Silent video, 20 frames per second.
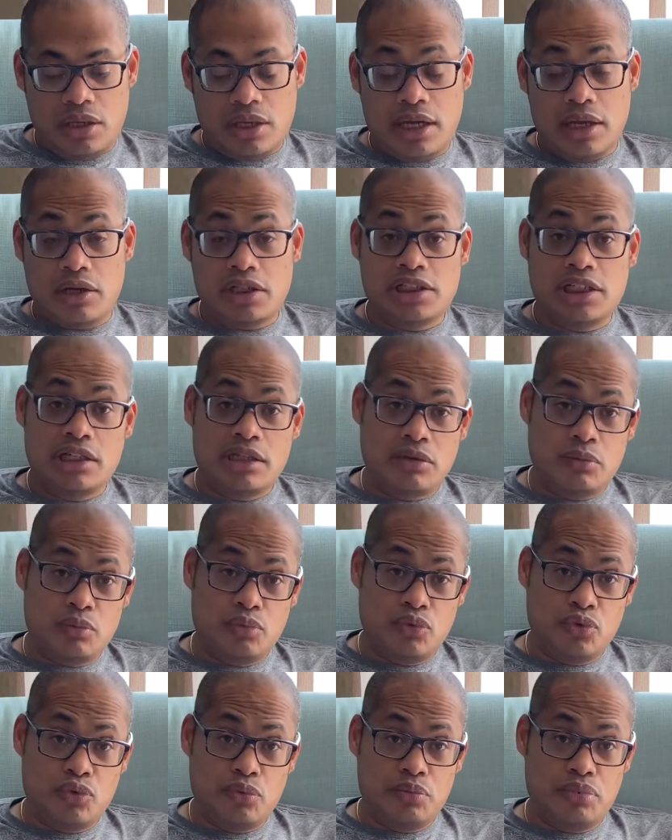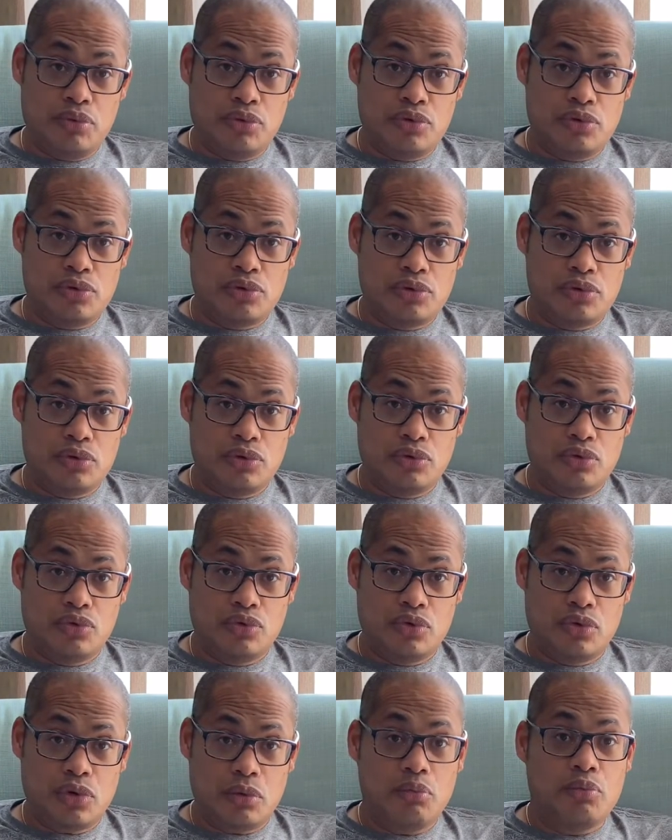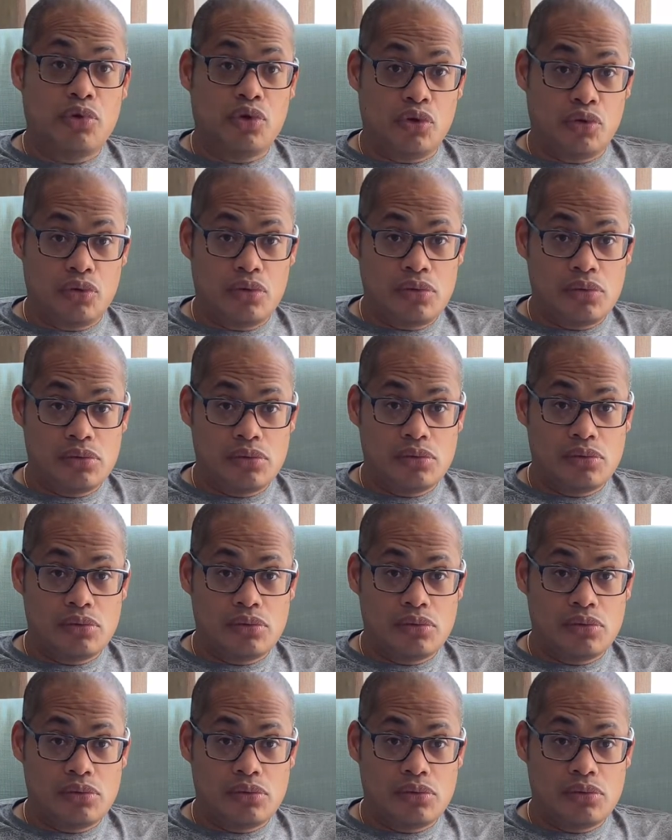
Alors j'attends beaucoup plus du tome 2,